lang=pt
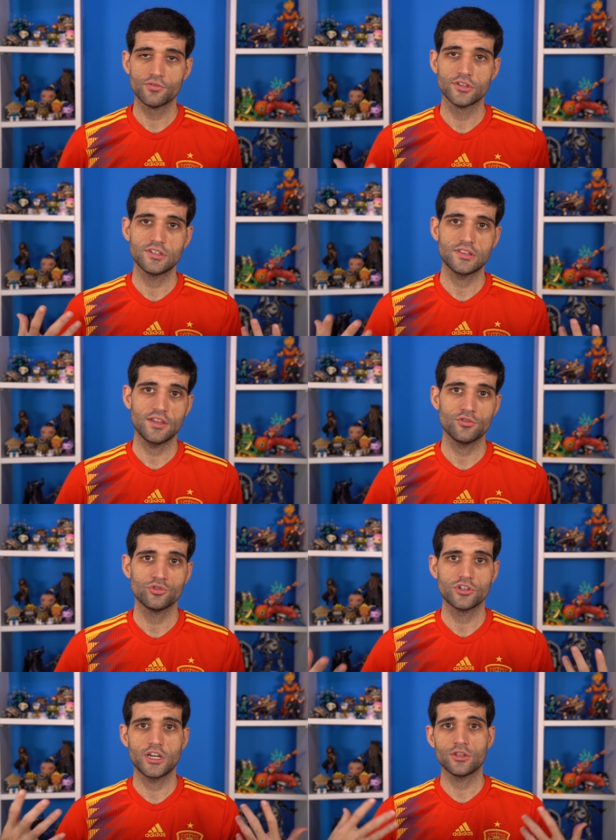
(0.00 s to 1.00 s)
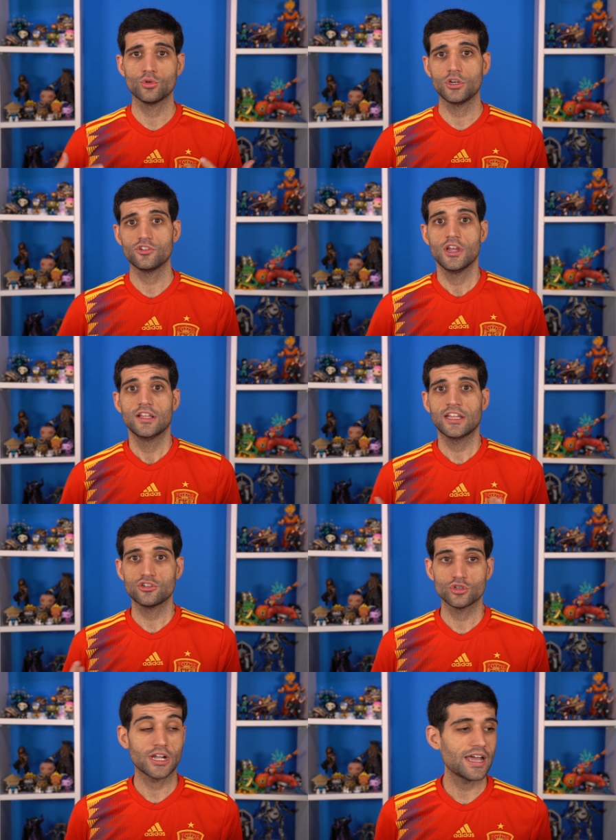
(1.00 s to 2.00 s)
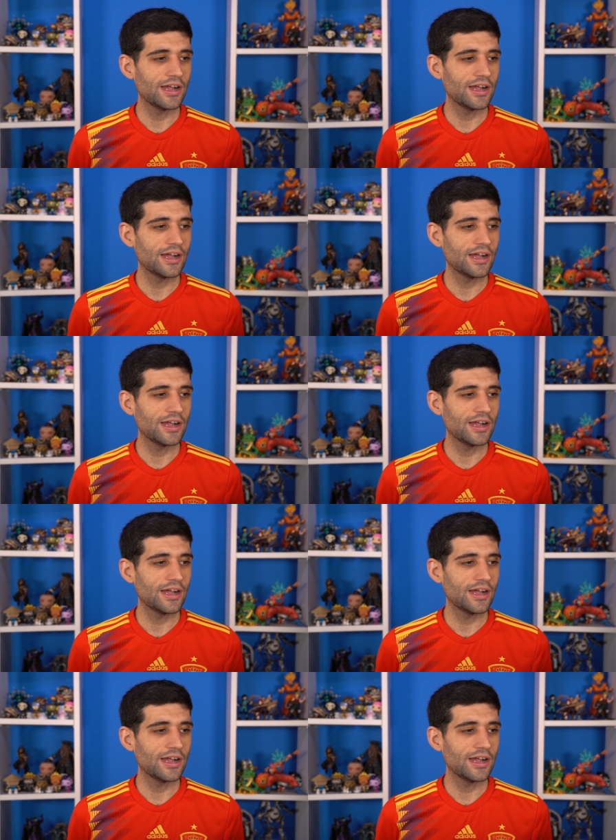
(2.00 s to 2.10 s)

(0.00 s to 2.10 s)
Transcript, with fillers: que você teve com os criadores na história.